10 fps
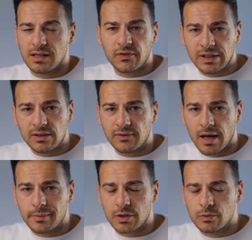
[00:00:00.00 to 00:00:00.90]
Ich finde die
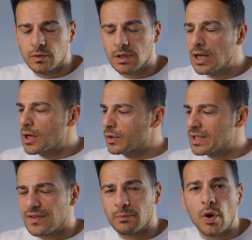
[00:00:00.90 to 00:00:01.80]
Farbe cool und
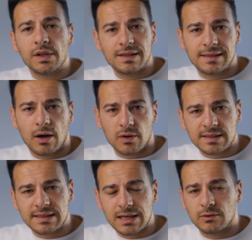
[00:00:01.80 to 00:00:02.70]
deswegen möchte ich es ja auch
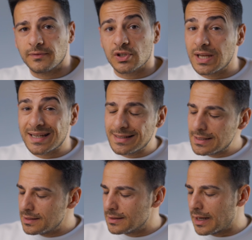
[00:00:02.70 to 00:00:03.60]
sehen und verstecke es nicht
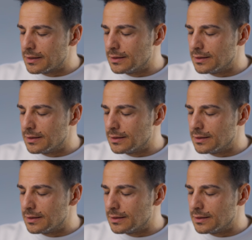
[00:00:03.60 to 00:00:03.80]
hinter einer